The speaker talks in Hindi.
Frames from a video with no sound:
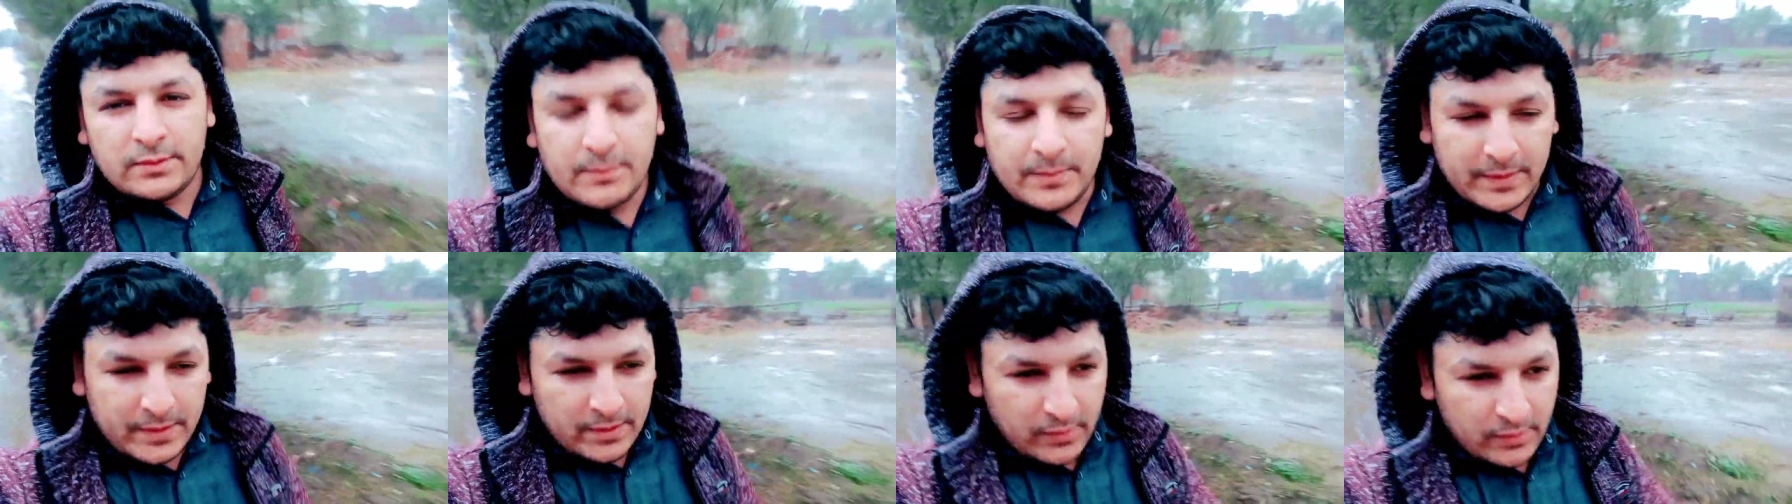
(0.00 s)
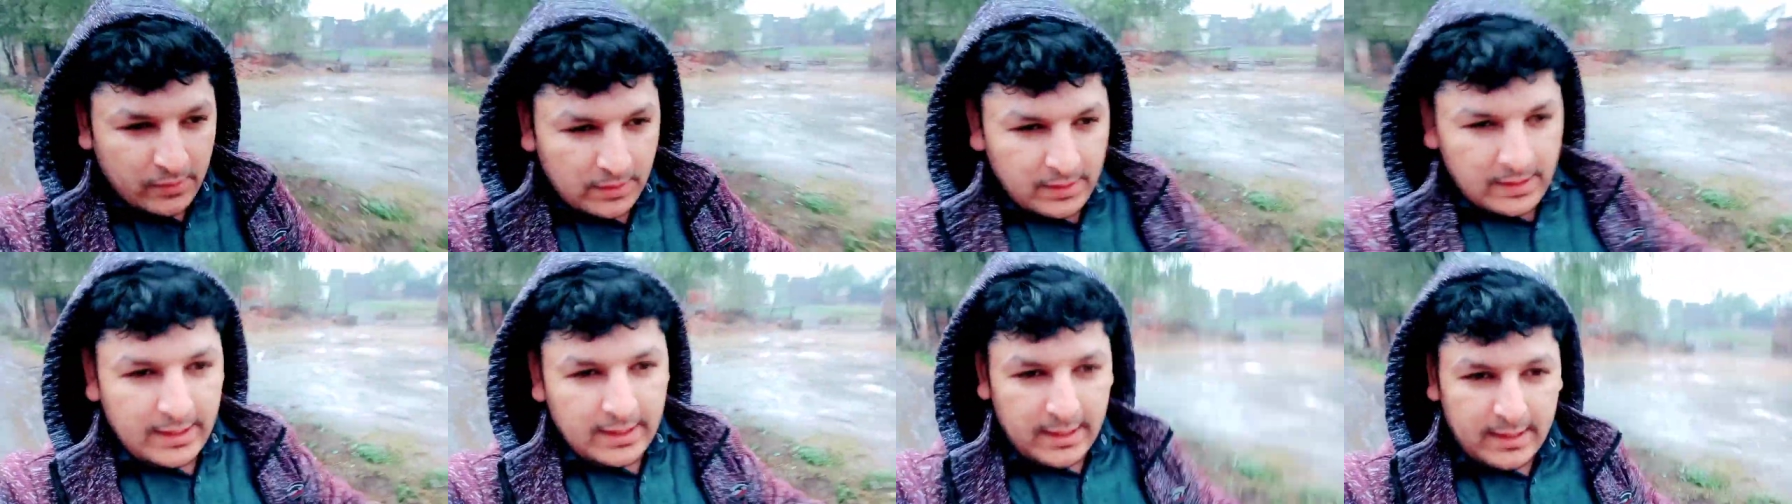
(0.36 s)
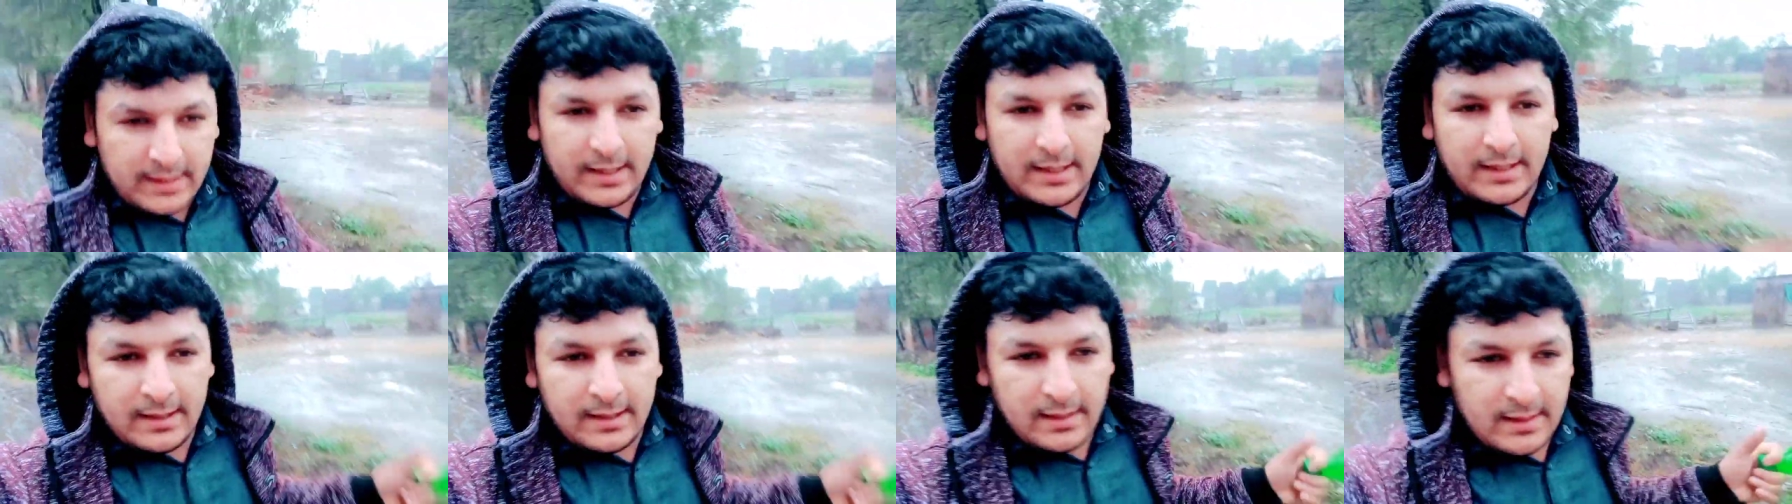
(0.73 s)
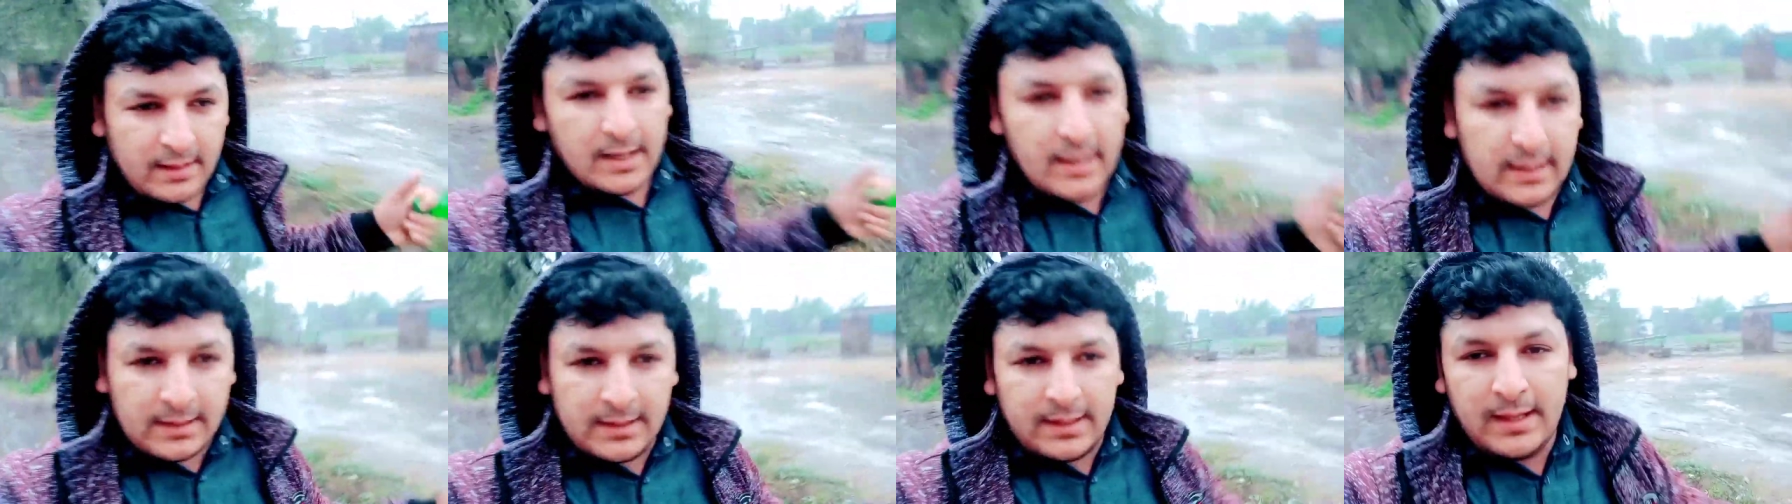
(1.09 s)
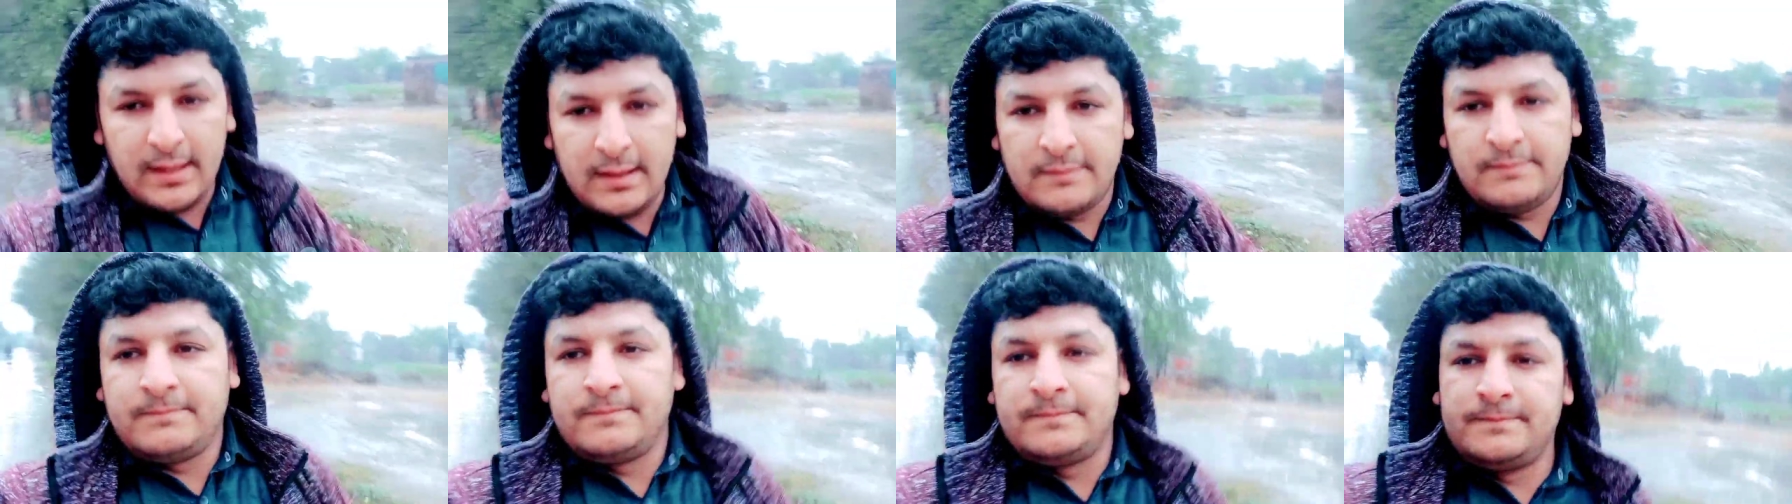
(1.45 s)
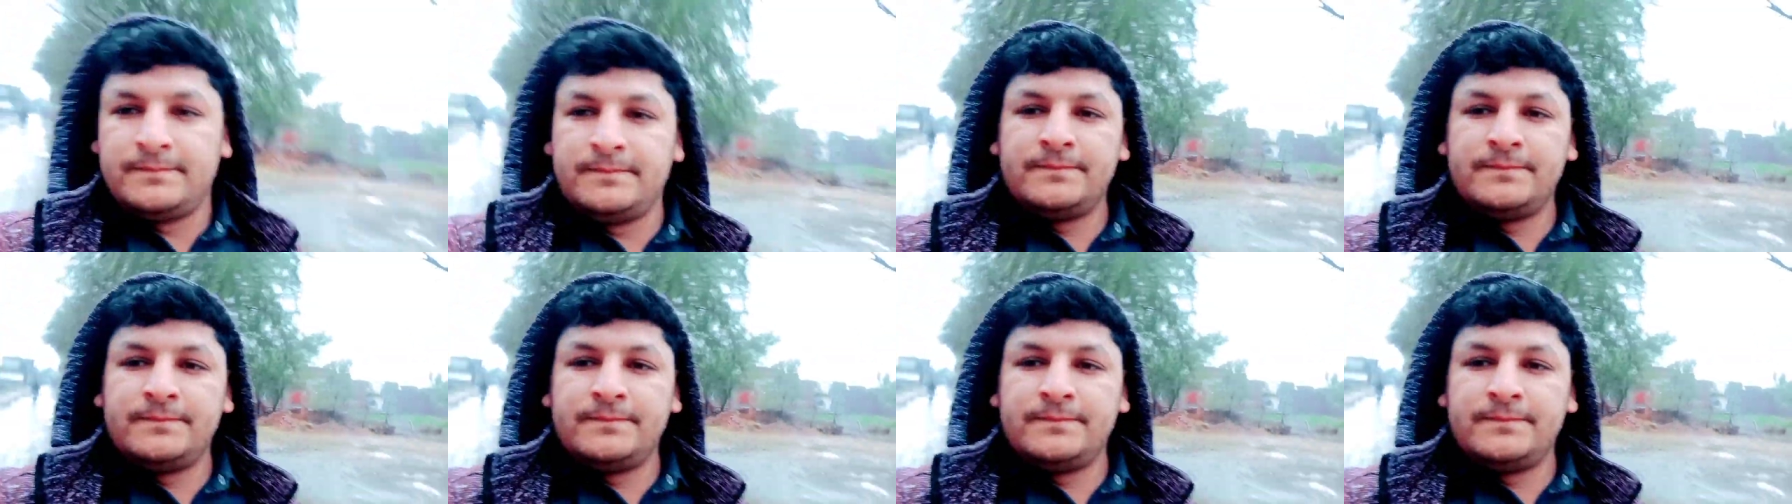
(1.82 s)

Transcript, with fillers: पेट्रोल ले के आते हैं